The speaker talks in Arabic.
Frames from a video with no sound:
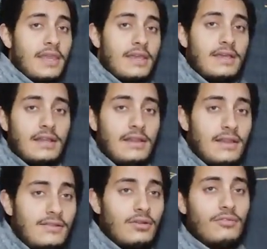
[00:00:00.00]
هي
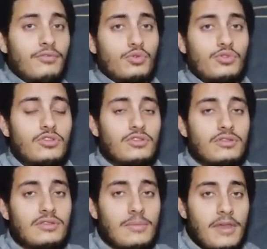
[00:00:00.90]
اللاترال
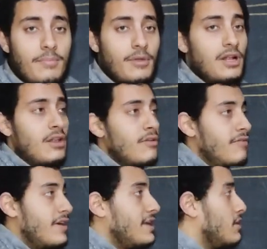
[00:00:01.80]
فورسز تمام
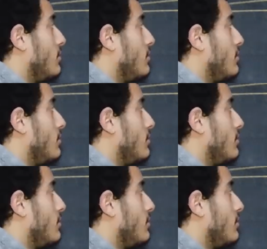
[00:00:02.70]
فانا